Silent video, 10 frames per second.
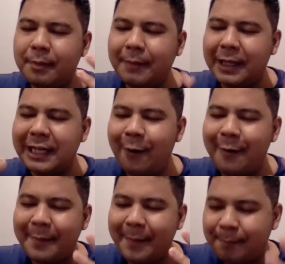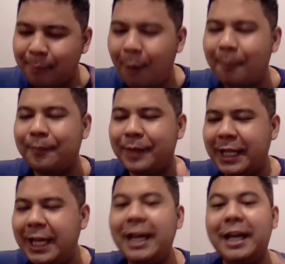เหมือนกับว่ามันเป็นปม
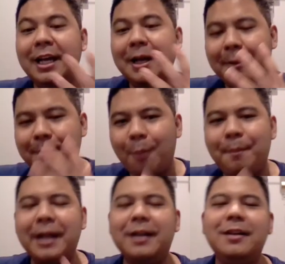ที่ปกปิด